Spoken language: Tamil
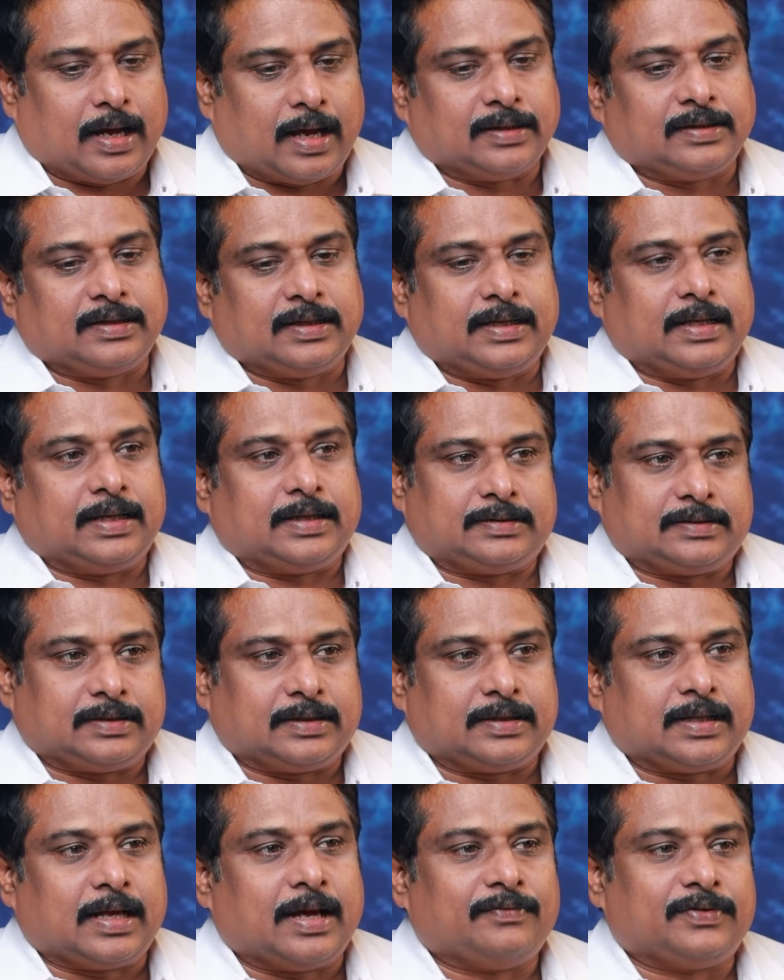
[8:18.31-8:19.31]
அந்த
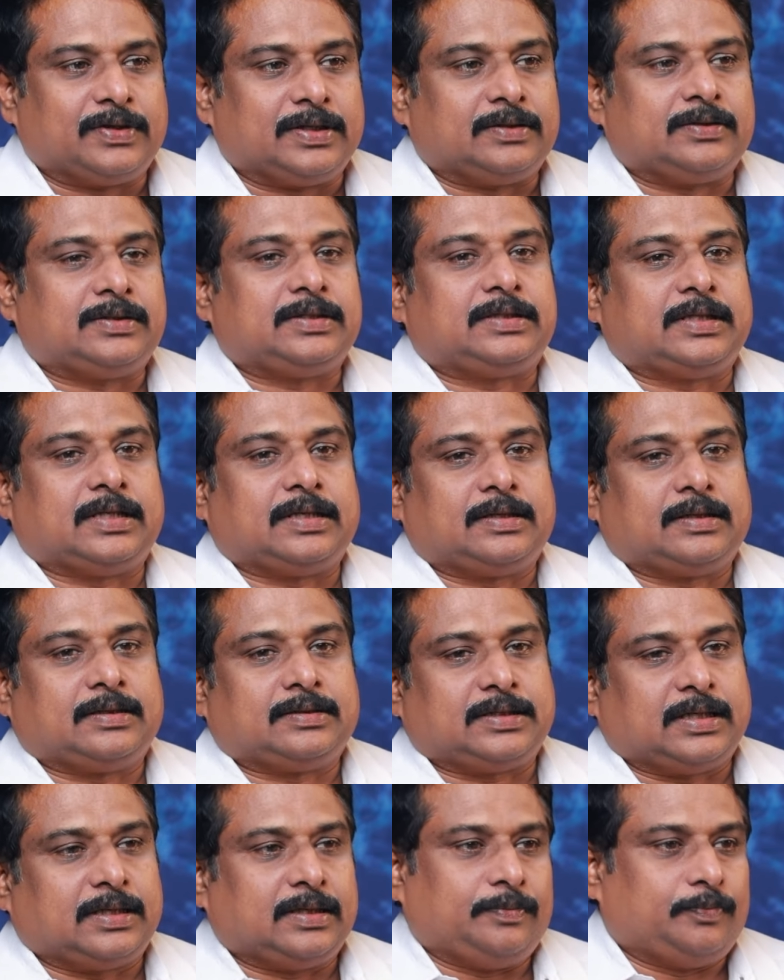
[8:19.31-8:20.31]
நேரத்தில் தான் அவர் வந்து தங்
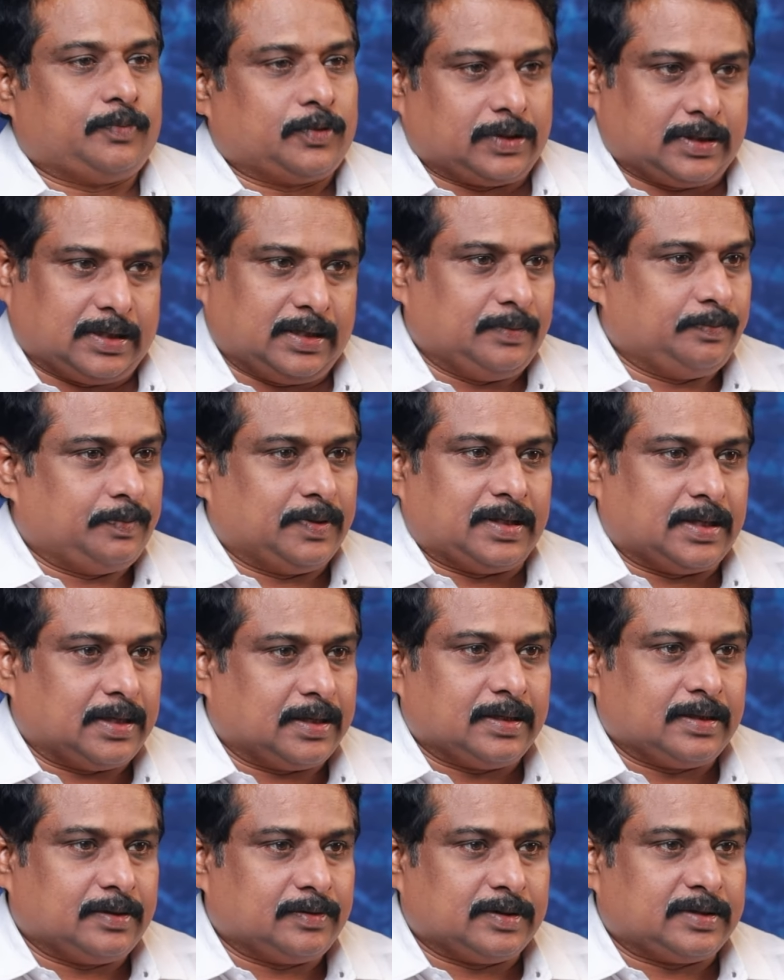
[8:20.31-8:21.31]
தன்னை
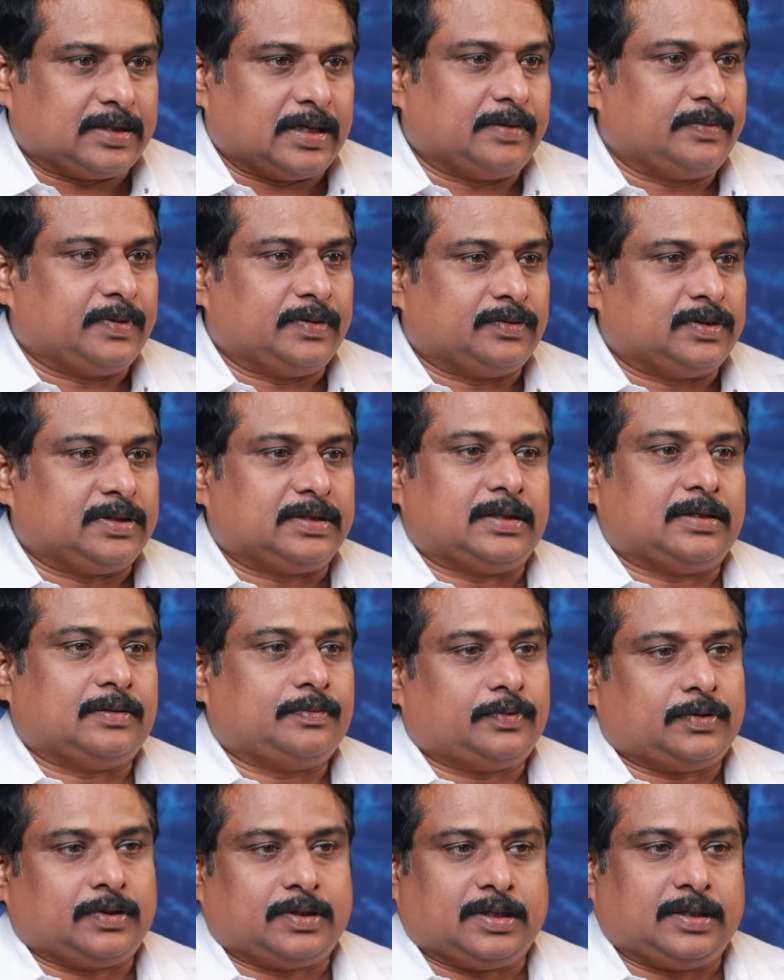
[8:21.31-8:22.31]
புறக்கணிப்பதாக அவர் தலைமை வந்து தன்னை
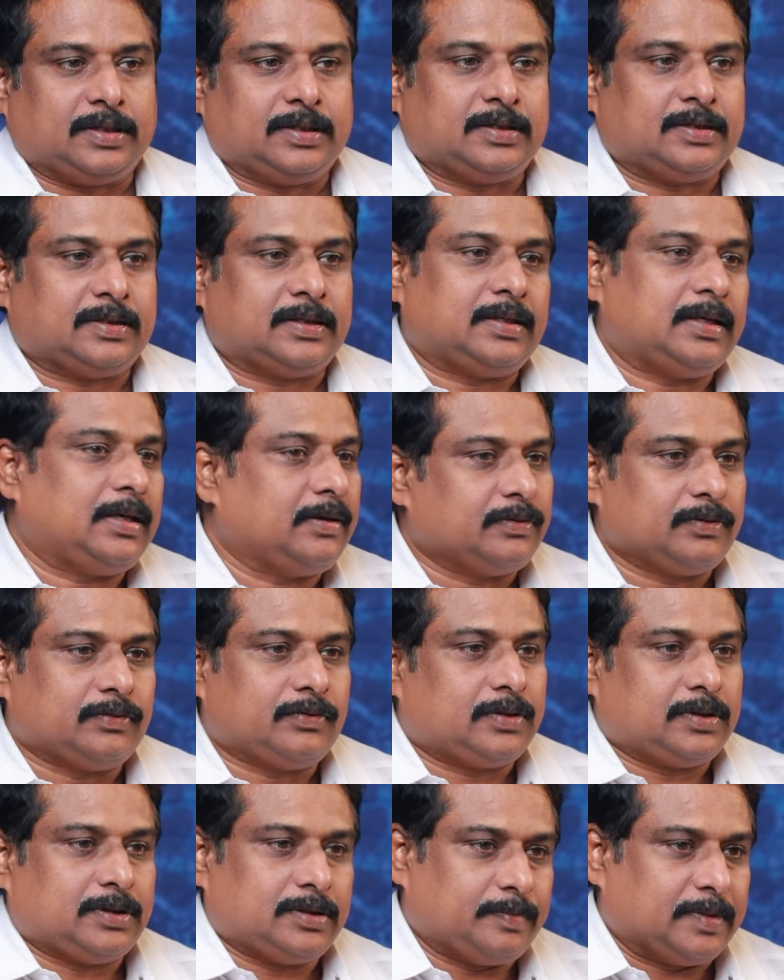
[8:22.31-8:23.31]
புறக்கணிக்கிறதுங்கிறதுல
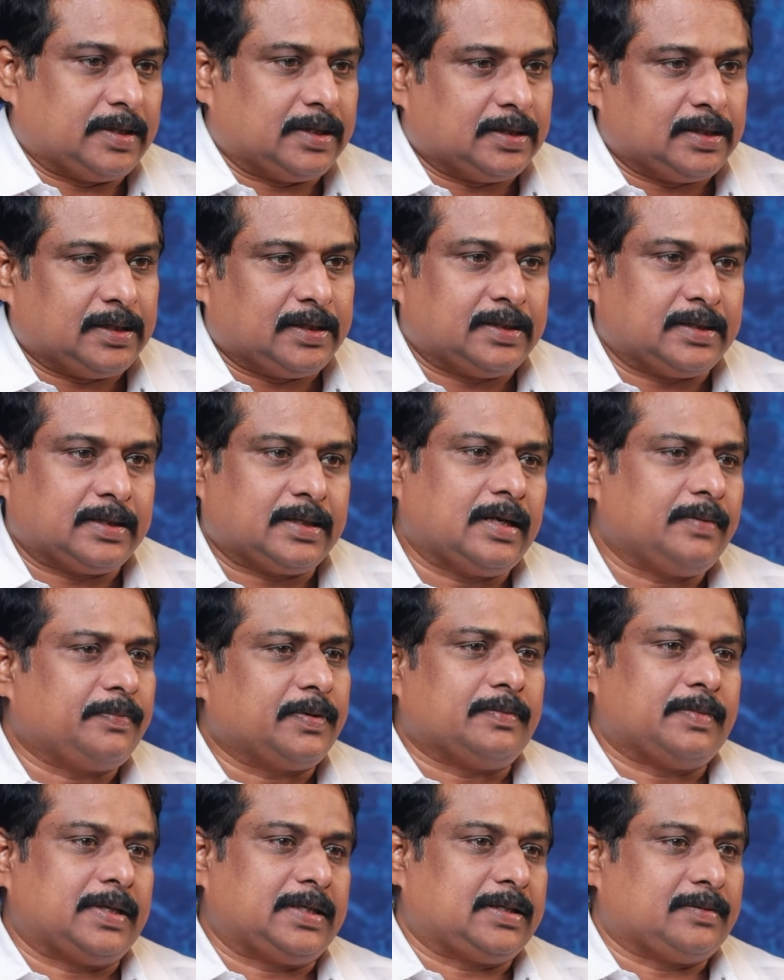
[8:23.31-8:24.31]
அவருக்கு ஒரு மனநிலை இருக்குது
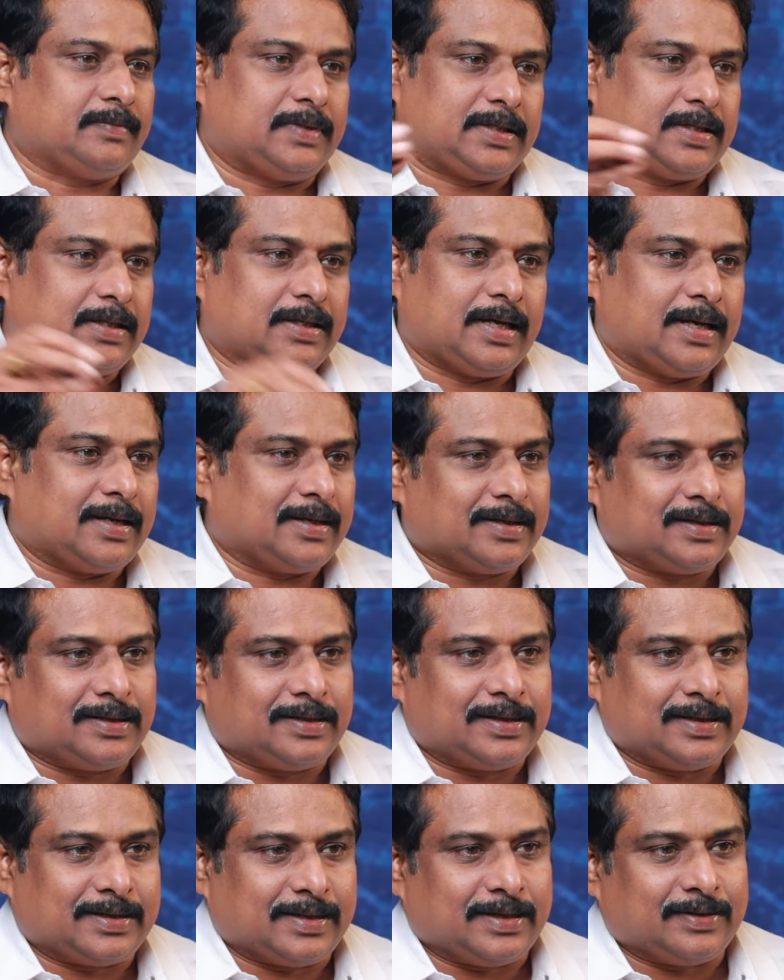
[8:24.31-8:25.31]
அப்புறம் மற்ற மற்ற
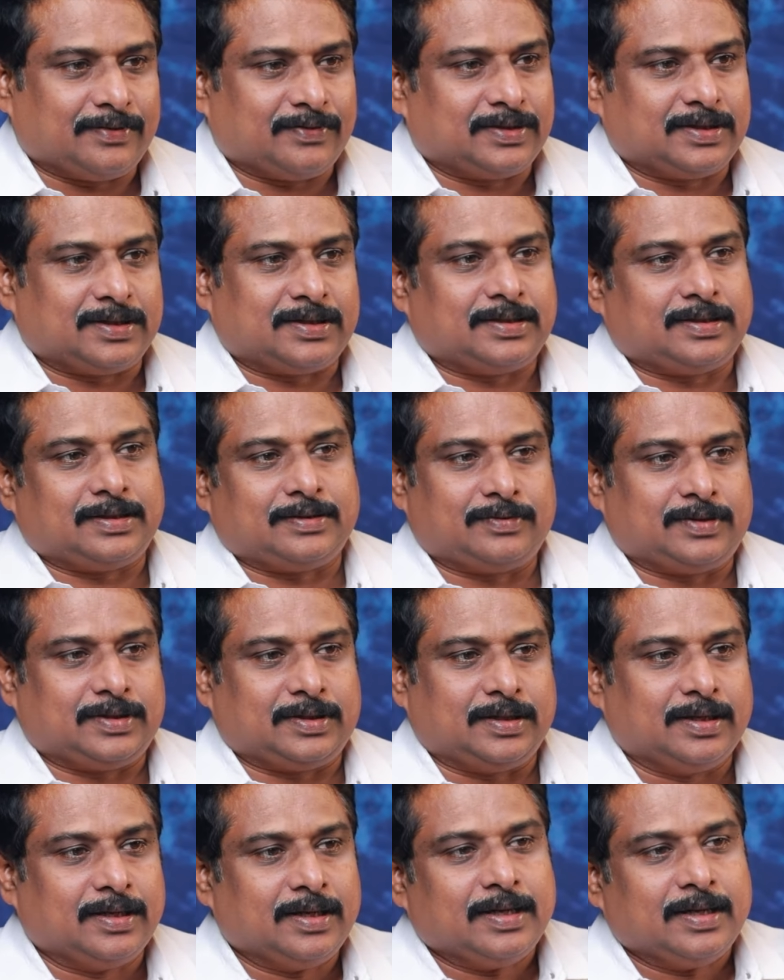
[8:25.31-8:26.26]
காரணங்கள் நிறையா வந்ததில் அவர்